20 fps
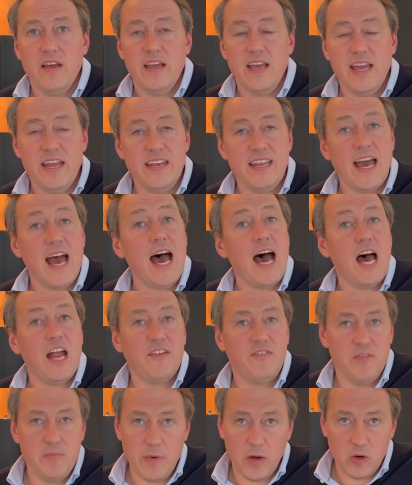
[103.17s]
in der
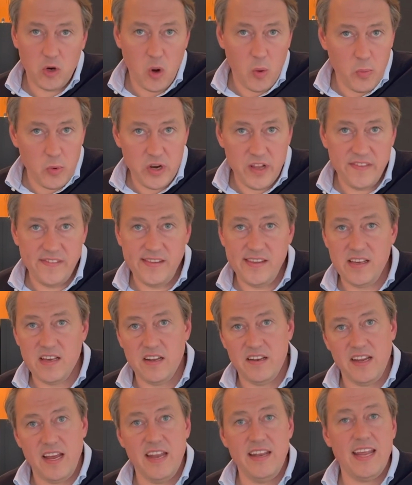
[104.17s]
Art, wie man
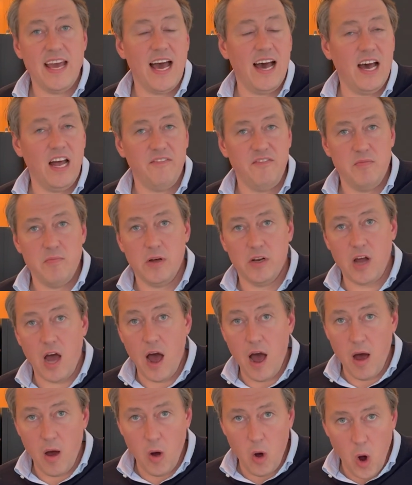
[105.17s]
kommuniziert, in der Art, wie man
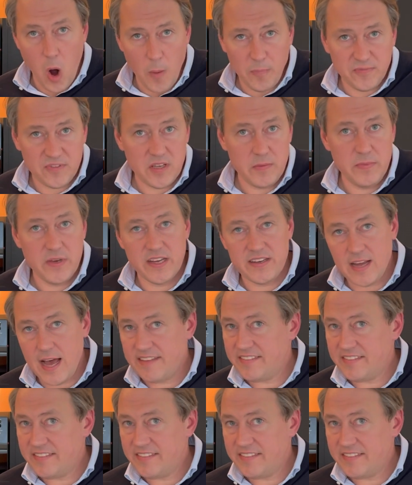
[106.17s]
optimiert,